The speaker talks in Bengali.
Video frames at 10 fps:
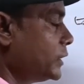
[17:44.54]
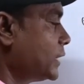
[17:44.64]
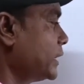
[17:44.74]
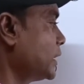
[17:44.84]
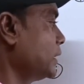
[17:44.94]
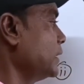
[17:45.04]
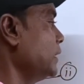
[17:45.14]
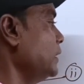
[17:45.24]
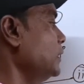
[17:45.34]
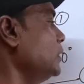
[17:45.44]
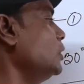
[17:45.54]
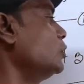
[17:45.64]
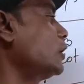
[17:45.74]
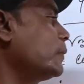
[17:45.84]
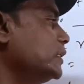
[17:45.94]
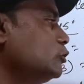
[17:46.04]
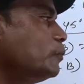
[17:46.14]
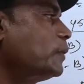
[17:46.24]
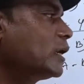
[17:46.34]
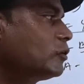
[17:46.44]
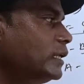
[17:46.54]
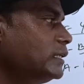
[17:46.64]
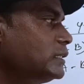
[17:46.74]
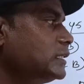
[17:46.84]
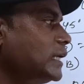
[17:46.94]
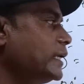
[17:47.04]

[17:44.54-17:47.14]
সাত ডিগ্রি আমরা যেহেতু ভাগ করে দিচ্ছি ডাইরেক্ট